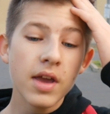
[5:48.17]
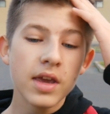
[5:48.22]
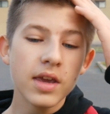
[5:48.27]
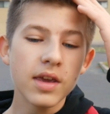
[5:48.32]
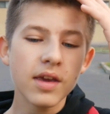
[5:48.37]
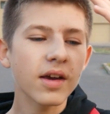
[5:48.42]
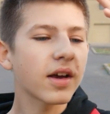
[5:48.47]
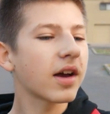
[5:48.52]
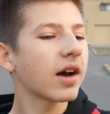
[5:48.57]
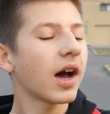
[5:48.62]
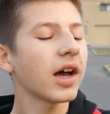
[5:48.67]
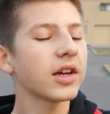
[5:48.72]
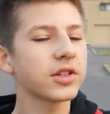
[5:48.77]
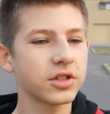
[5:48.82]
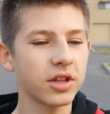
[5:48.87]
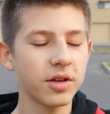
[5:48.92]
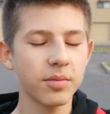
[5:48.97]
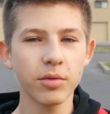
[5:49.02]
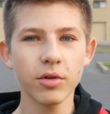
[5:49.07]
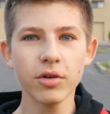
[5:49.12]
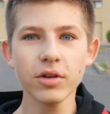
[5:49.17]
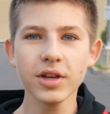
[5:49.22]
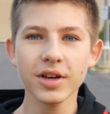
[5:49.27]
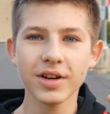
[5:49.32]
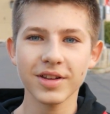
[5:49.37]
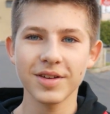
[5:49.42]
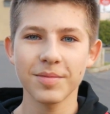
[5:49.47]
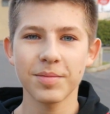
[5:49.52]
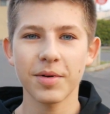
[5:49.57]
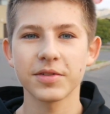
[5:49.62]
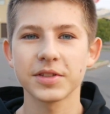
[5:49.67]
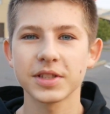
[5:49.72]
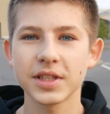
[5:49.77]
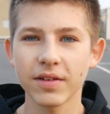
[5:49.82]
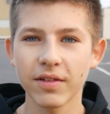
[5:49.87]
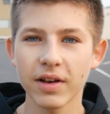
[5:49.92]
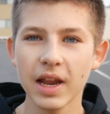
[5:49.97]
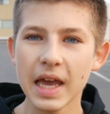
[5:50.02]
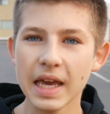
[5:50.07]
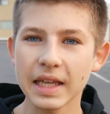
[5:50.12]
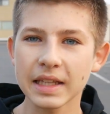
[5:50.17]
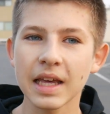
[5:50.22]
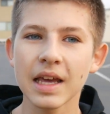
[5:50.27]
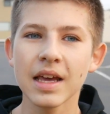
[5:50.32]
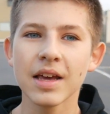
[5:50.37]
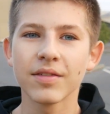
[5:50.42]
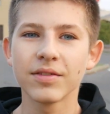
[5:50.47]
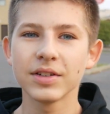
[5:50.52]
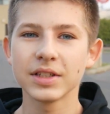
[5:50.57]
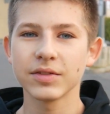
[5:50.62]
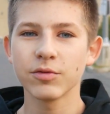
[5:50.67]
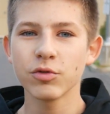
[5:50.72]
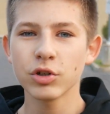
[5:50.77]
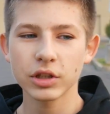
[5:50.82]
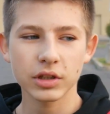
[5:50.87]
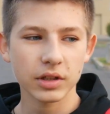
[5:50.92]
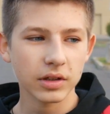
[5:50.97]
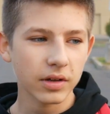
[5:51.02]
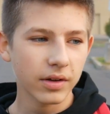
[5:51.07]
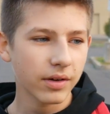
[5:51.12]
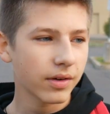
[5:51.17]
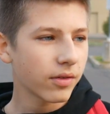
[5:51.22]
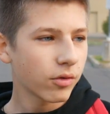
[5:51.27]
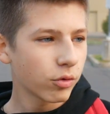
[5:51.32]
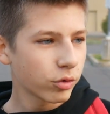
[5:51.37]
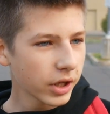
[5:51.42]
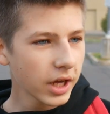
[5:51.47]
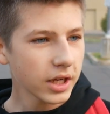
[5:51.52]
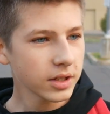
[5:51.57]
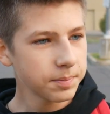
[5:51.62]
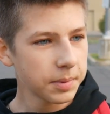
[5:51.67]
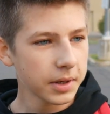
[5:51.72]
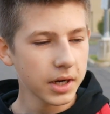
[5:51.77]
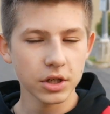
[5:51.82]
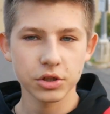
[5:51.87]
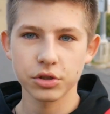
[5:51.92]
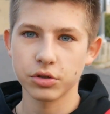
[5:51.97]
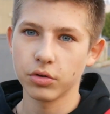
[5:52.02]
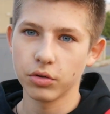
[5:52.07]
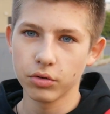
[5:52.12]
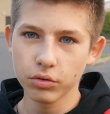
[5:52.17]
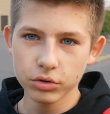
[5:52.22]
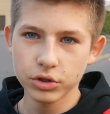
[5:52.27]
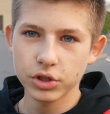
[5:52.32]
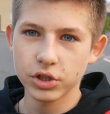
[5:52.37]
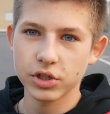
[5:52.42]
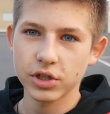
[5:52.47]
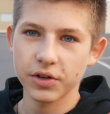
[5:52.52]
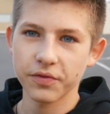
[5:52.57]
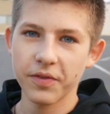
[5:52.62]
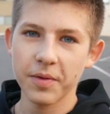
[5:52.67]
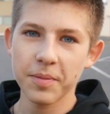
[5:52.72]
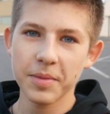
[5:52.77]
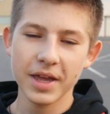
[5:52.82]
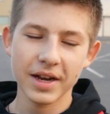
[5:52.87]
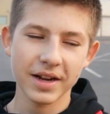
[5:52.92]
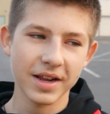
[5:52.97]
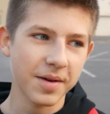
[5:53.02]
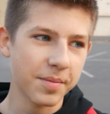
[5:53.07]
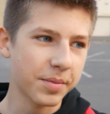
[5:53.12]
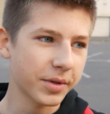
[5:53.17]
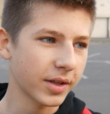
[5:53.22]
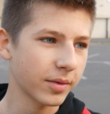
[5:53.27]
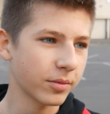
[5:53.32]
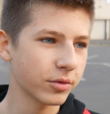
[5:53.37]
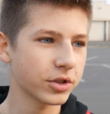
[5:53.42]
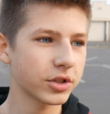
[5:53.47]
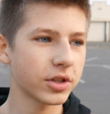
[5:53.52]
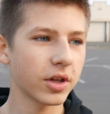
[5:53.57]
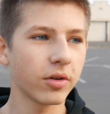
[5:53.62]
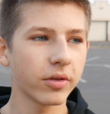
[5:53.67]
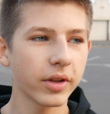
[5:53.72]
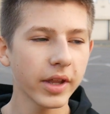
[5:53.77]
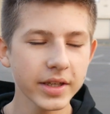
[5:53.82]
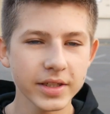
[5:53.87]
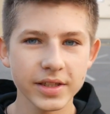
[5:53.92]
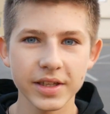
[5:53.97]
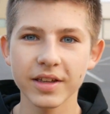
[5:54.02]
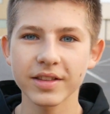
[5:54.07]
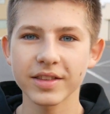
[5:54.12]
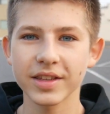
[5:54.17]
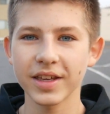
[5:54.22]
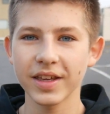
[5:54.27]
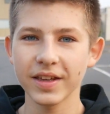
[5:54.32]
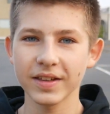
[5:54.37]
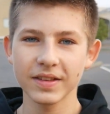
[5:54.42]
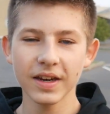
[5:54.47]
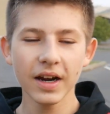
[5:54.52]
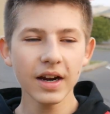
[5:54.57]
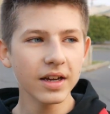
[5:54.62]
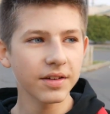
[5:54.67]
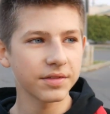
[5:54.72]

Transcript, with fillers: И каждый блогер, типа, вставляет, вы вот у нас пока что лучше, чем в Америке, потому что у нас нет таких драк,